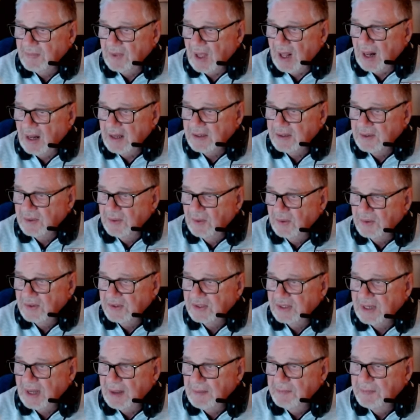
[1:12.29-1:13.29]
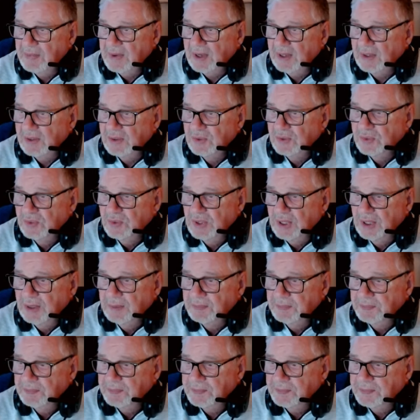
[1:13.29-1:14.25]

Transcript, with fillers: als Höchsttemperaturen.